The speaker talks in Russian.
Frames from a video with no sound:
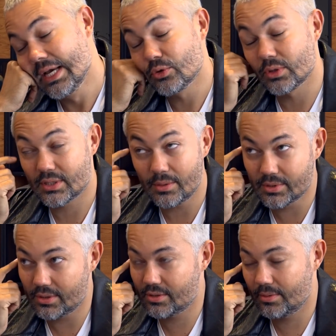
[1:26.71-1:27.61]
Но ну, на самом
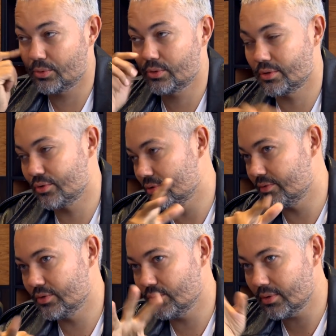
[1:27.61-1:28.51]
деле тебя просто
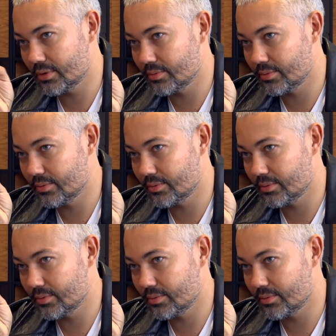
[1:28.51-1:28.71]
что-то ведет,